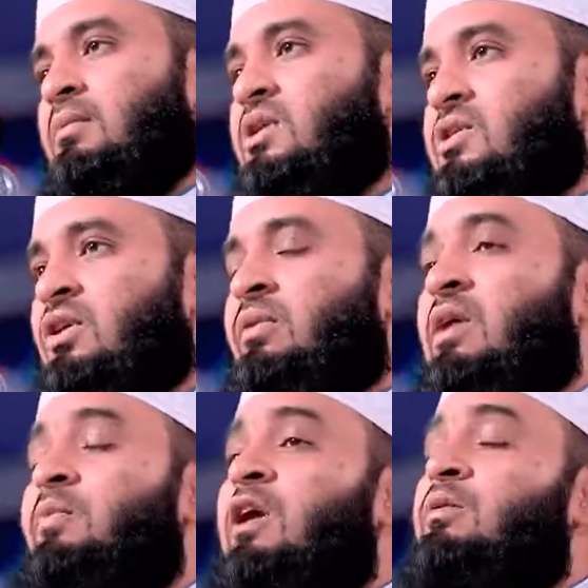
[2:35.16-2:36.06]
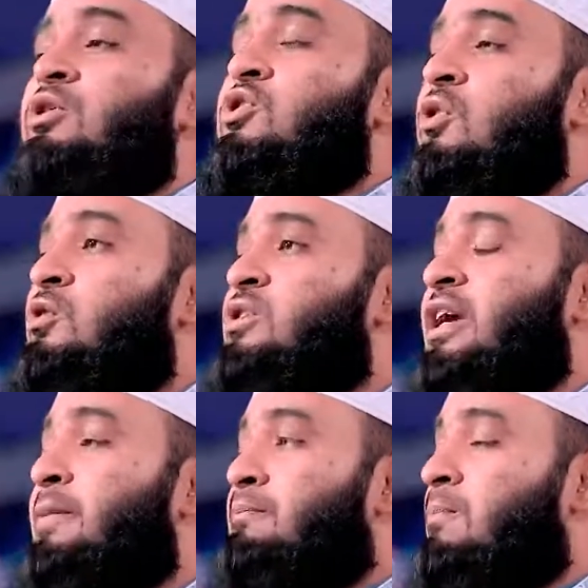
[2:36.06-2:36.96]
বিশ্বনবীর পরামর্শ
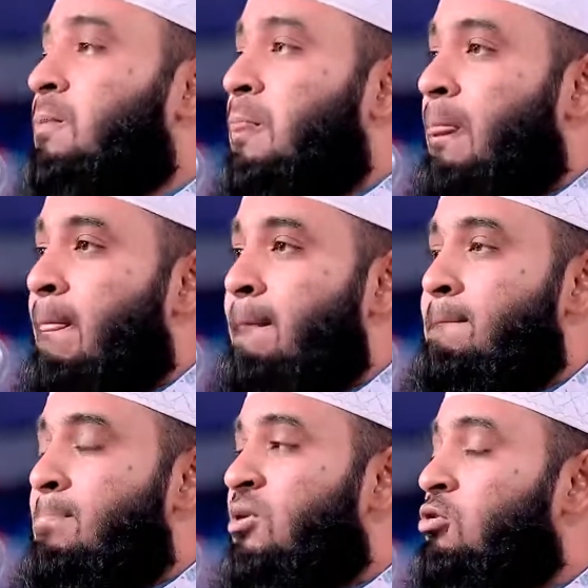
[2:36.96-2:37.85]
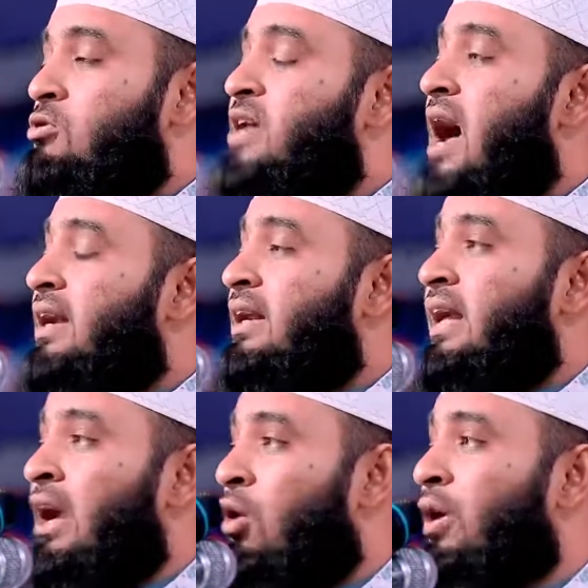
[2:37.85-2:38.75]
অনুযায়ী কুঠান নিয়ে